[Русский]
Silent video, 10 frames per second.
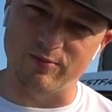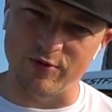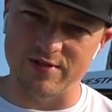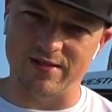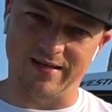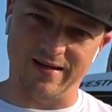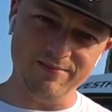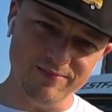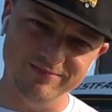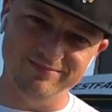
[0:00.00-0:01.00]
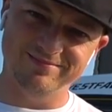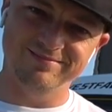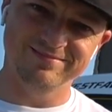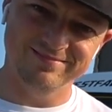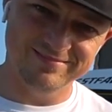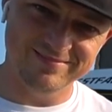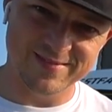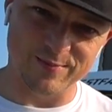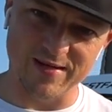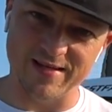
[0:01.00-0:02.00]
на мой инстаграм,
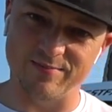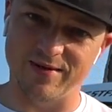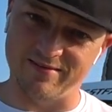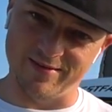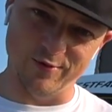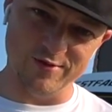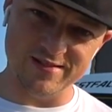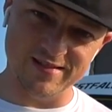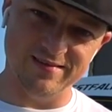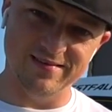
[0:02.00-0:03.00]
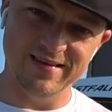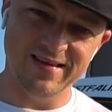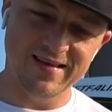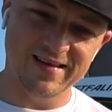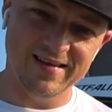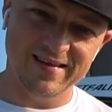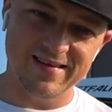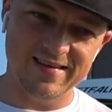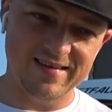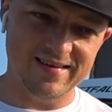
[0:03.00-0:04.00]
смотреть мои видосы
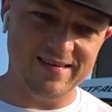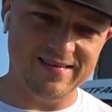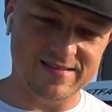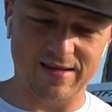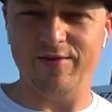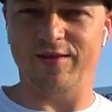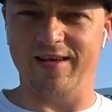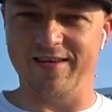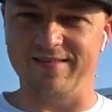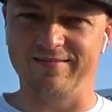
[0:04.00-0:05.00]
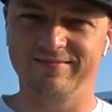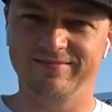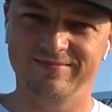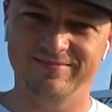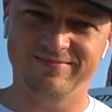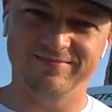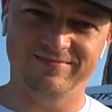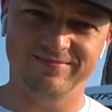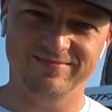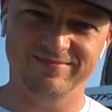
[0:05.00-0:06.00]
и ставить лайки.
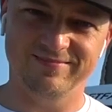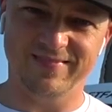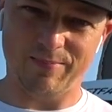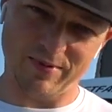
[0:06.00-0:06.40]
А